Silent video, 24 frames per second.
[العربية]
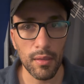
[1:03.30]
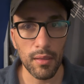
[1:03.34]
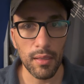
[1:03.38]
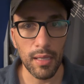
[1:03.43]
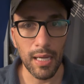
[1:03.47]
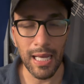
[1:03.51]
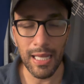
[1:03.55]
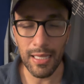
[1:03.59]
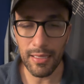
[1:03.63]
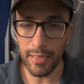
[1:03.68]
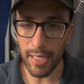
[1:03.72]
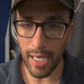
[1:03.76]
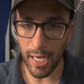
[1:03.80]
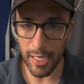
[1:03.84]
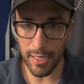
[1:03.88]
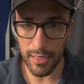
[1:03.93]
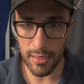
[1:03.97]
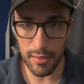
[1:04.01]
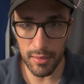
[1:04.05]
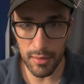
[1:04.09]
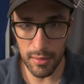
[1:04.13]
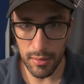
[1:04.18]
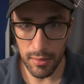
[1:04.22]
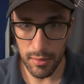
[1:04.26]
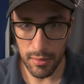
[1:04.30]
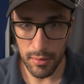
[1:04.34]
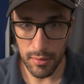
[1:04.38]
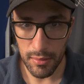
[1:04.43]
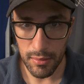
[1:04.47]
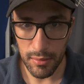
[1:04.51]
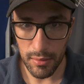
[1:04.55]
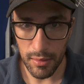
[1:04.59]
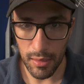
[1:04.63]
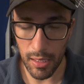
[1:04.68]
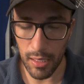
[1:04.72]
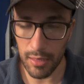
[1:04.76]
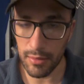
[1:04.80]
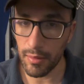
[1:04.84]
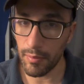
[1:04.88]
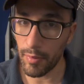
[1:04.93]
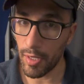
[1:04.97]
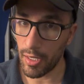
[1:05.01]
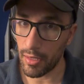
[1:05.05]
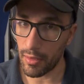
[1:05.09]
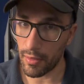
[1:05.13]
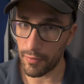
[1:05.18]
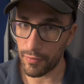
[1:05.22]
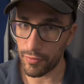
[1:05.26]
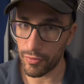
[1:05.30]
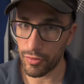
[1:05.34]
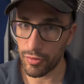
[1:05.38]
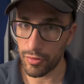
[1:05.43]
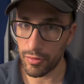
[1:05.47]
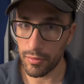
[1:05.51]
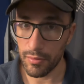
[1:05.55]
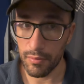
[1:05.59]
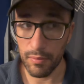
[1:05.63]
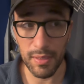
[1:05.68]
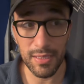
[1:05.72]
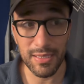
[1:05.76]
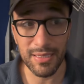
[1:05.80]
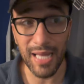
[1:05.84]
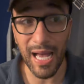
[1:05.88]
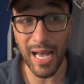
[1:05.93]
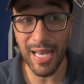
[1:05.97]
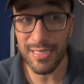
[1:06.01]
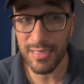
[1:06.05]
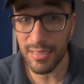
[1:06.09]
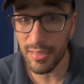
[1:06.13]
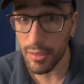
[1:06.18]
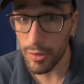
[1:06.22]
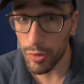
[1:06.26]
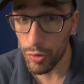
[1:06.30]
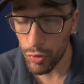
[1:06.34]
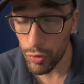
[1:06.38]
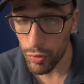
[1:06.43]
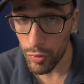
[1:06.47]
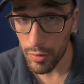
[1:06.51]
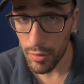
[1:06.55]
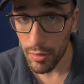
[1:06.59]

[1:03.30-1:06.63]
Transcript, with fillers: هل ده حقيقي انا ما اعرفش بس ده حسيته